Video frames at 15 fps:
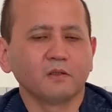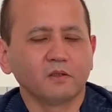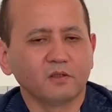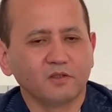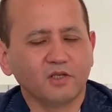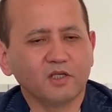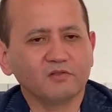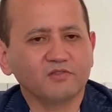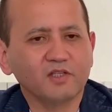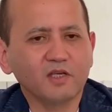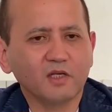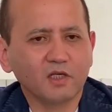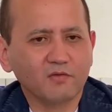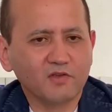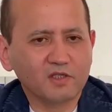Есть все
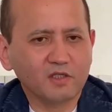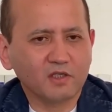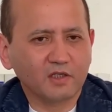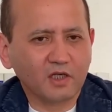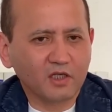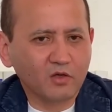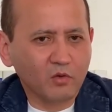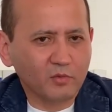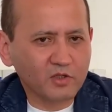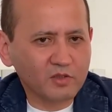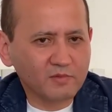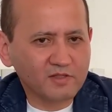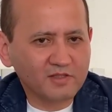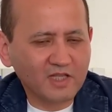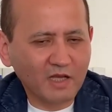реквизиты, каким образом
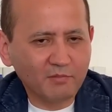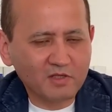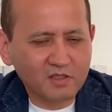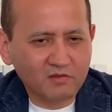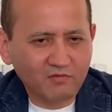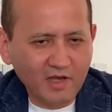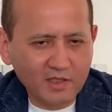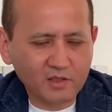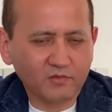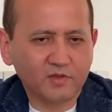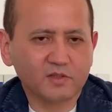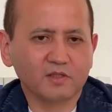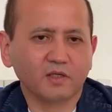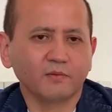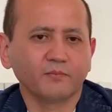с нами
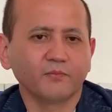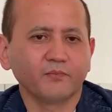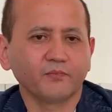связываться.